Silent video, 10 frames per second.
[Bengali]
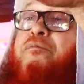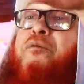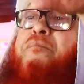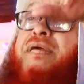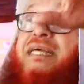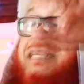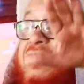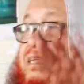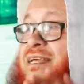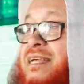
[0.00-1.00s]
এবং
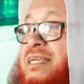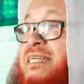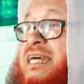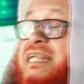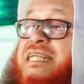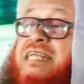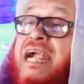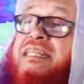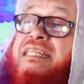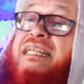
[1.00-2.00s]
মেয়েদের সেখানে
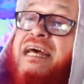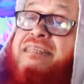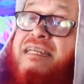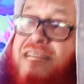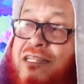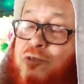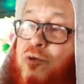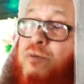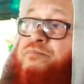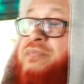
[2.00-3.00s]
সাড়ে তিন হাজার ছাত্র
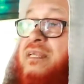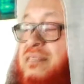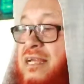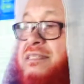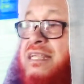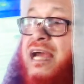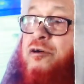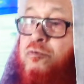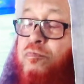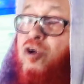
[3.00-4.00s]
ছাত্রী
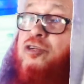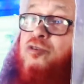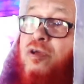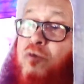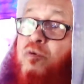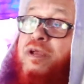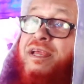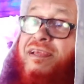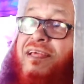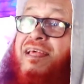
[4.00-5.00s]
এখন পড়াশোনা
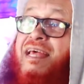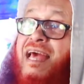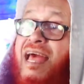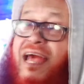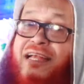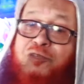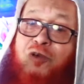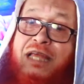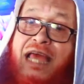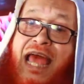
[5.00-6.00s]
করে
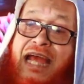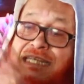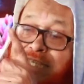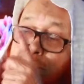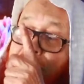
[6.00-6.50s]
একজনে একটা